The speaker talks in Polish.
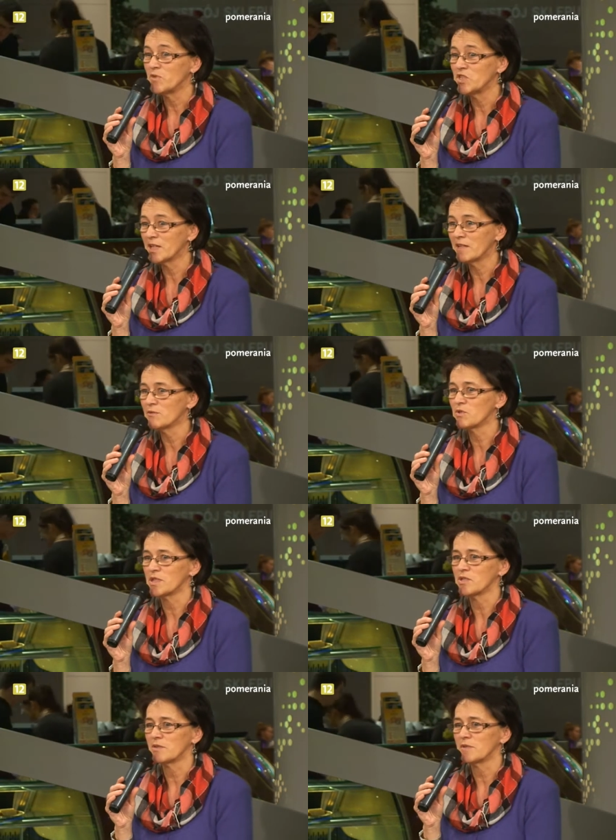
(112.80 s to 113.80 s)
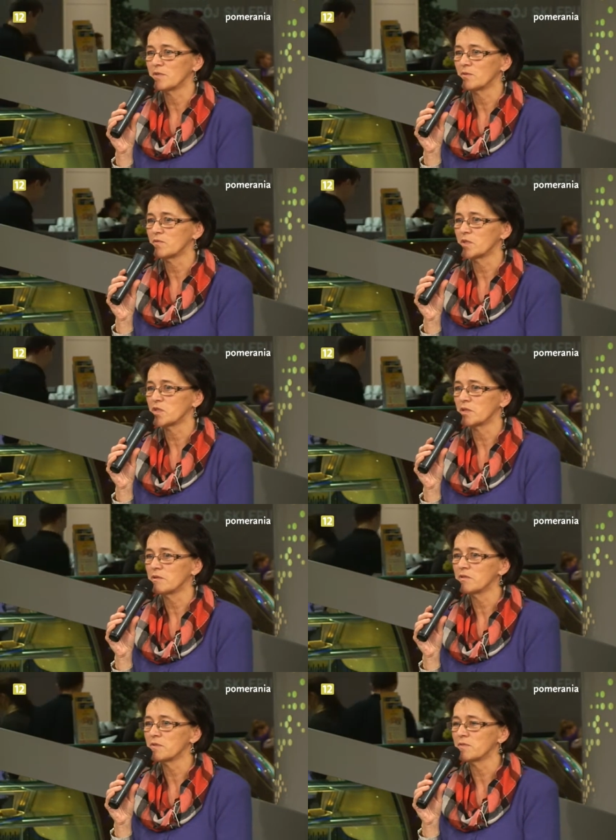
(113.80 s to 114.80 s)
Ciekawą rzeczą jest również
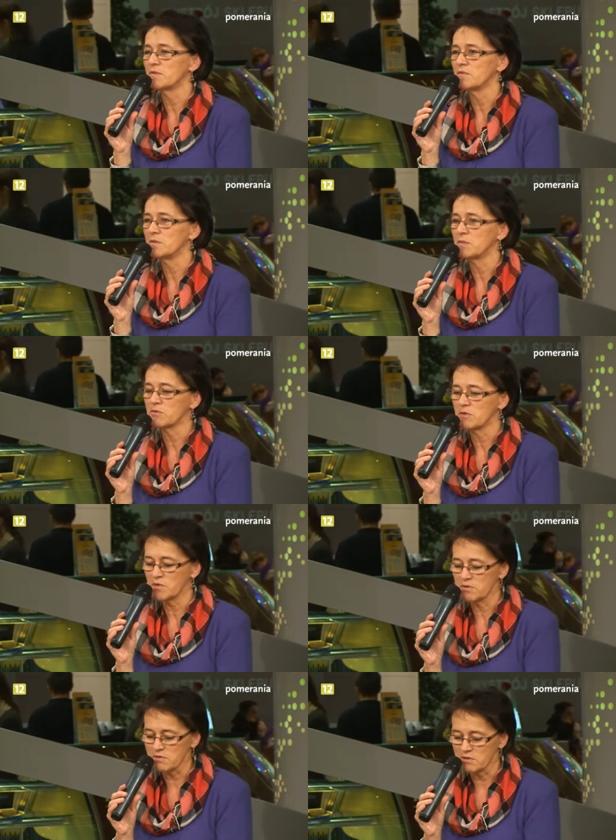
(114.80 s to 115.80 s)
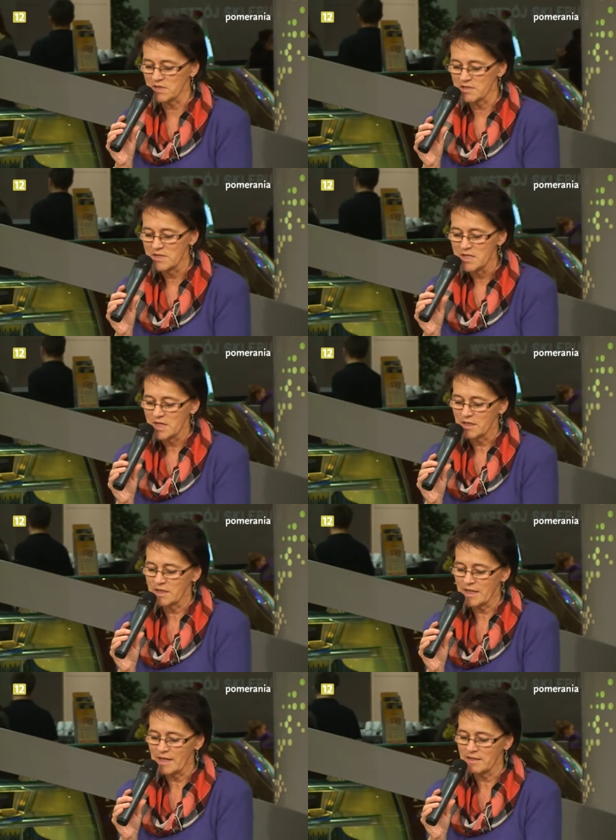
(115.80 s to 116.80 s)
to, że w tym filmie główną rolę
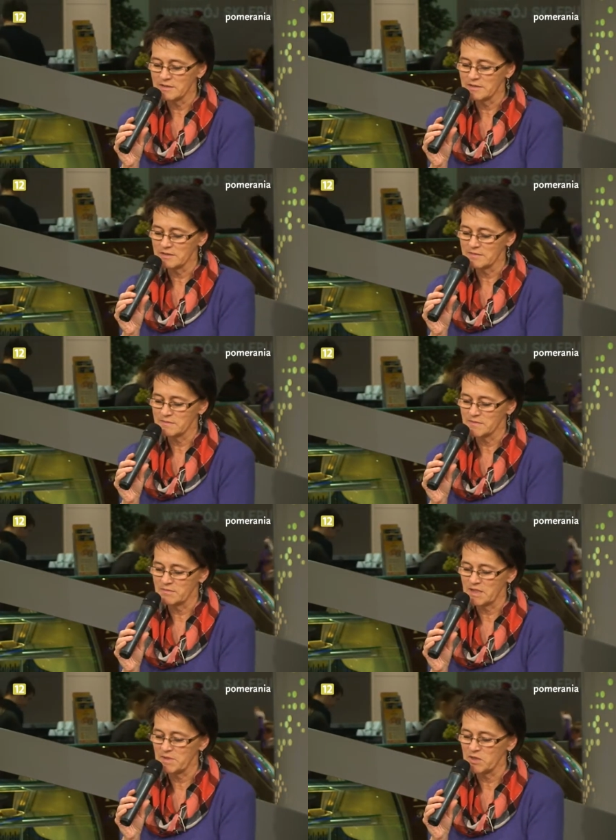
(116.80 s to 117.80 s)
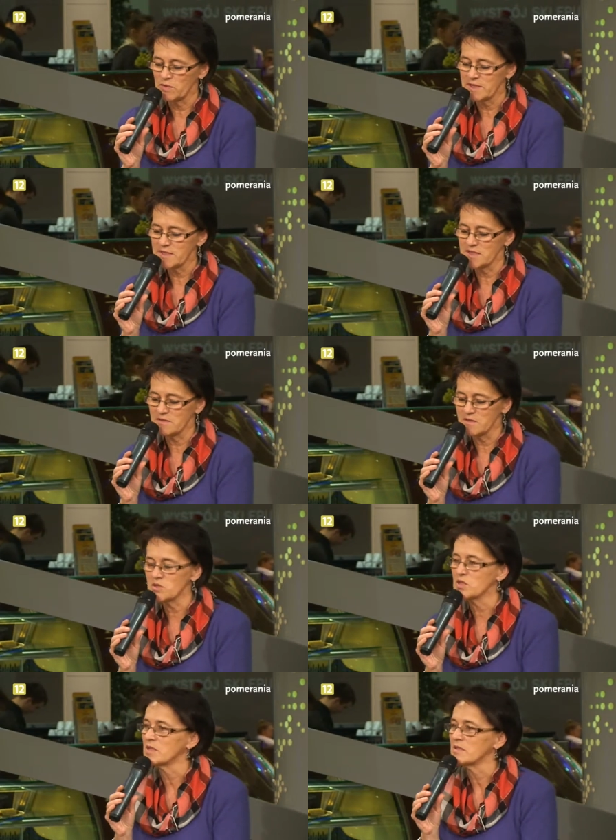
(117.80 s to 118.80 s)
gra y, Emanuele
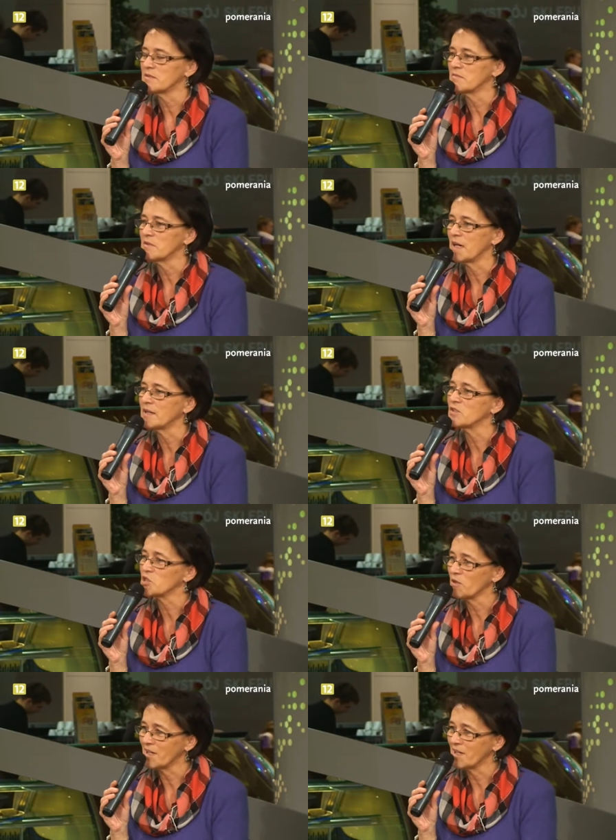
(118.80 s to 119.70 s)
Senie, czyli y, żona,